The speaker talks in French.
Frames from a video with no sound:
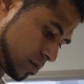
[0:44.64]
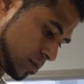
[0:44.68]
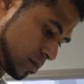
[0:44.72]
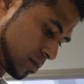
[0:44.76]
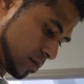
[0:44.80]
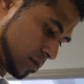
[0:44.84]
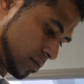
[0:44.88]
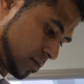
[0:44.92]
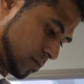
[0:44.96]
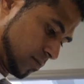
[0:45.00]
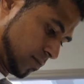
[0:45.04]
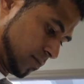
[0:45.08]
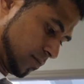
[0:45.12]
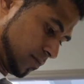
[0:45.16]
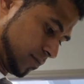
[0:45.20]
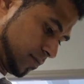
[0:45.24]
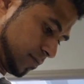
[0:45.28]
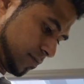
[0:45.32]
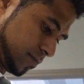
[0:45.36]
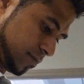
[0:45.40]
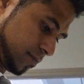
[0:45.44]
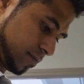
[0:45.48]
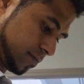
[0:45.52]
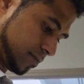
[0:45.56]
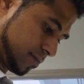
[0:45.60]
faillite et
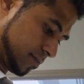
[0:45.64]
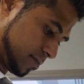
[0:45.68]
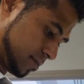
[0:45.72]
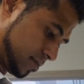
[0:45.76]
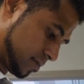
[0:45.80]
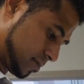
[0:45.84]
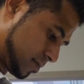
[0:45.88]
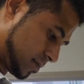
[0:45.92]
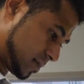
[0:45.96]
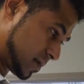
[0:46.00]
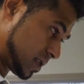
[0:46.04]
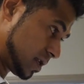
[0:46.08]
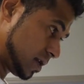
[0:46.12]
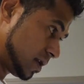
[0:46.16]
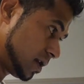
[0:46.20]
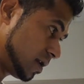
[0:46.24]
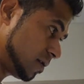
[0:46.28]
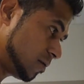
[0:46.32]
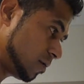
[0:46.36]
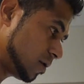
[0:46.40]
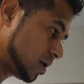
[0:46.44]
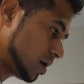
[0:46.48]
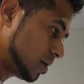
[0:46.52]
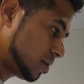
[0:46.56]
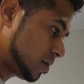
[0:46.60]
du coup, du jour au
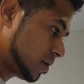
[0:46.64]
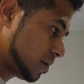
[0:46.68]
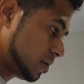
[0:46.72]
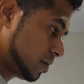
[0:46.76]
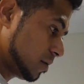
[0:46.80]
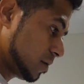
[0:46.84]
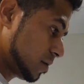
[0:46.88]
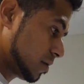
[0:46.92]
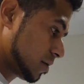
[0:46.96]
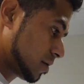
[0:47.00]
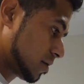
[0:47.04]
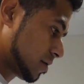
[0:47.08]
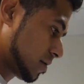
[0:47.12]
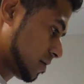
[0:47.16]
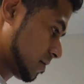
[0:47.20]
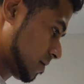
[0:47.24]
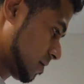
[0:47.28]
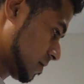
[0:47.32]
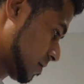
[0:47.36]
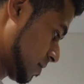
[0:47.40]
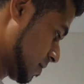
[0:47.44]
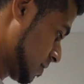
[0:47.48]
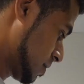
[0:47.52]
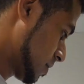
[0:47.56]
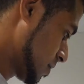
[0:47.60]
lendemain, ben, je me
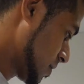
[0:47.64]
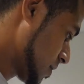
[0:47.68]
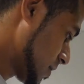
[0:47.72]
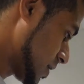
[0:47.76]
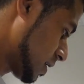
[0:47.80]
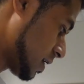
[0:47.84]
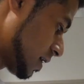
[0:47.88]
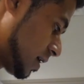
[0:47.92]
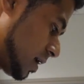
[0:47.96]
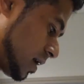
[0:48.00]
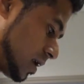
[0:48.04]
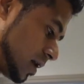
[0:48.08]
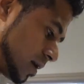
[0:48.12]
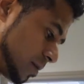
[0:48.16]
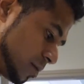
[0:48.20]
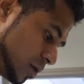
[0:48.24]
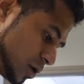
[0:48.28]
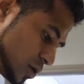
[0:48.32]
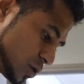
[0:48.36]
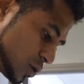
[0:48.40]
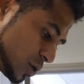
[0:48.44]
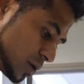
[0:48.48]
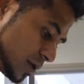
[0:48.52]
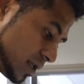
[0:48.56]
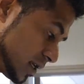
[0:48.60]
suis retrouvé à
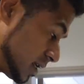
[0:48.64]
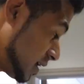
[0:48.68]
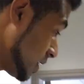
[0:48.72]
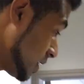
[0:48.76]
chercher du